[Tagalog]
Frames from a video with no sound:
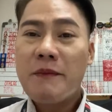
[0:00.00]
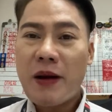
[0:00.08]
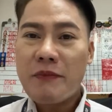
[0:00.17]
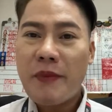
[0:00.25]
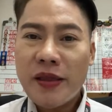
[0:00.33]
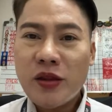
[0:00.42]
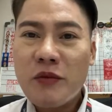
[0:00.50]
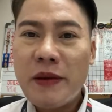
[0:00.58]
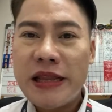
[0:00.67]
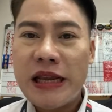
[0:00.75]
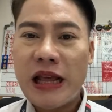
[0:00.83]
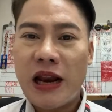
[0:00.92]
Pag Metro
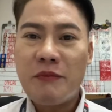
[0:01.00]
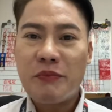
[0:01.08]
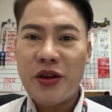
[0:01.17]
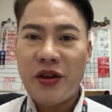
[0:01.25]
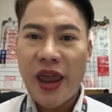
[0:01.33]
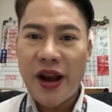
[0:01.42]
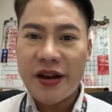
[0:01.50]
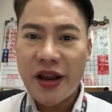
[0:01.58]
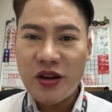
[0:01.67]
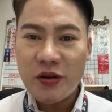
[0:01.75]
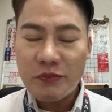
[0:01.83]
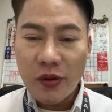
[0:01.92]
Manila lang po yung area
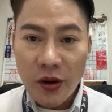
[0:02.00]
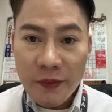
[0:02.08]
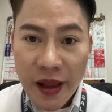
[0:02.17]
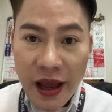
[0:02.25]
nyo po.